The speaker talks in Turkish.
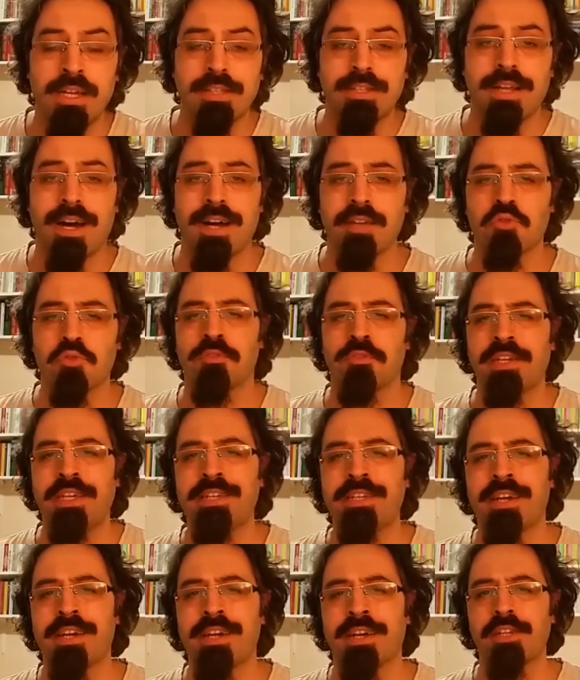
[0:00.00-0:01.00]
Daha sonra
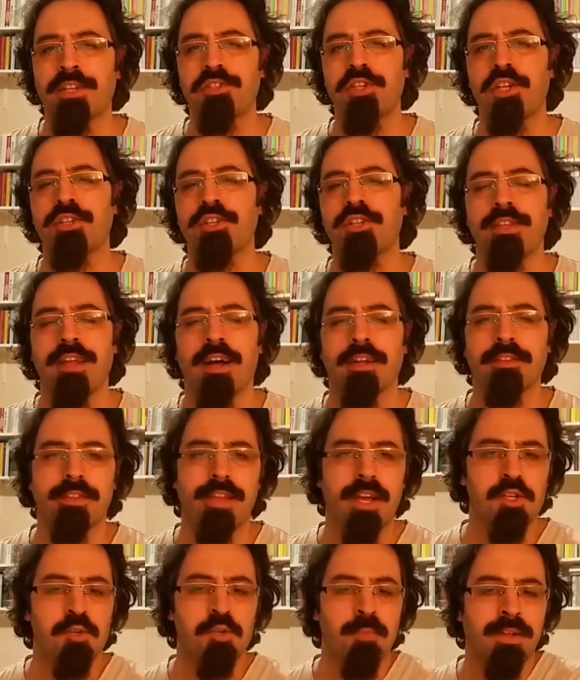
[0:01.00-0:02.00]
İran'la çeşitli
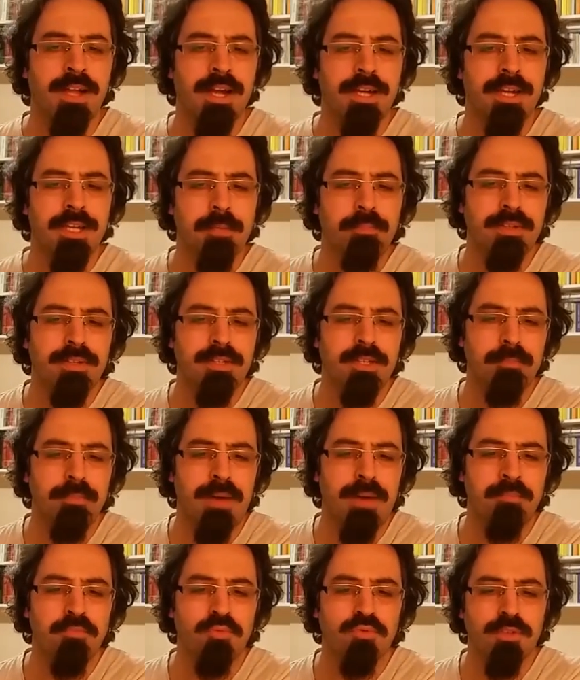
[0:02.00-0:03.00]
antlaşmalar yapıldı.
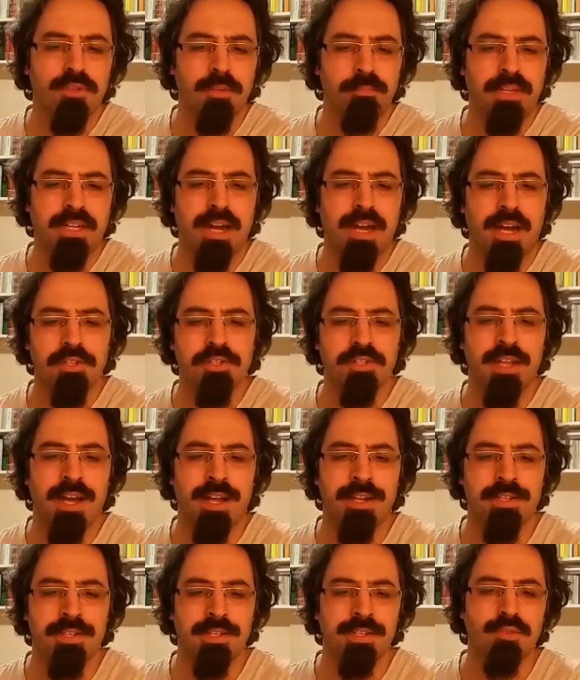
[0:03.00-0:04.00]
Ben burada birkaç
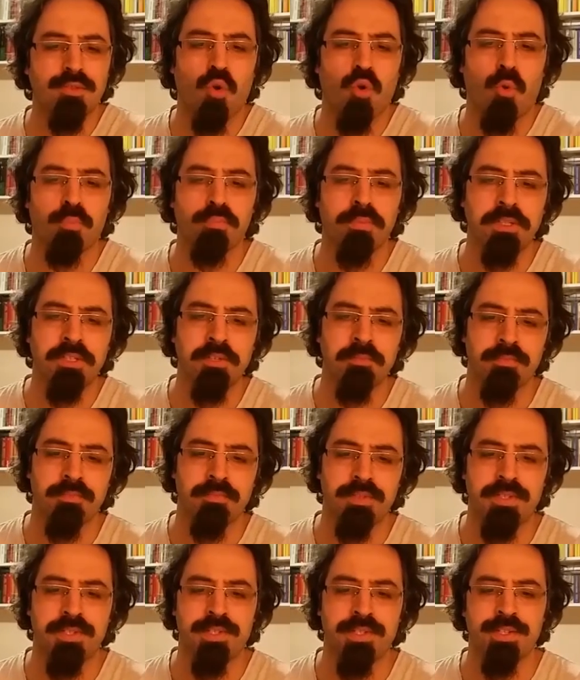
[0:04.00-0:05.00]
tanesini topladım
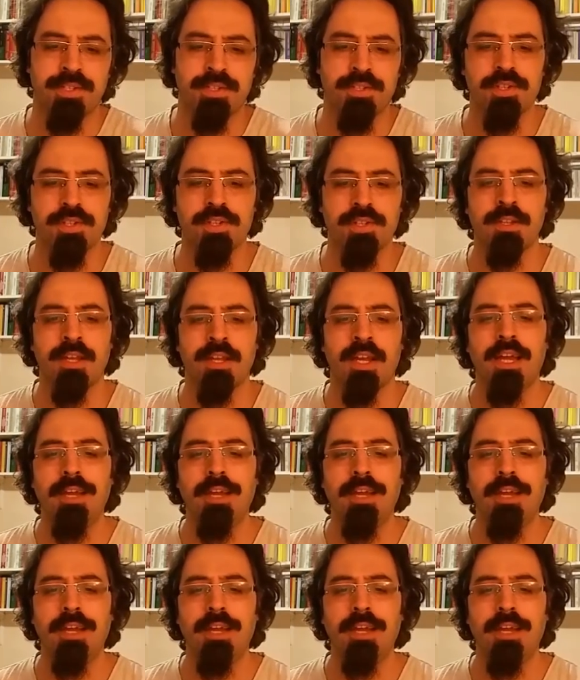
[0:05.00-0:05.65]
sizin için.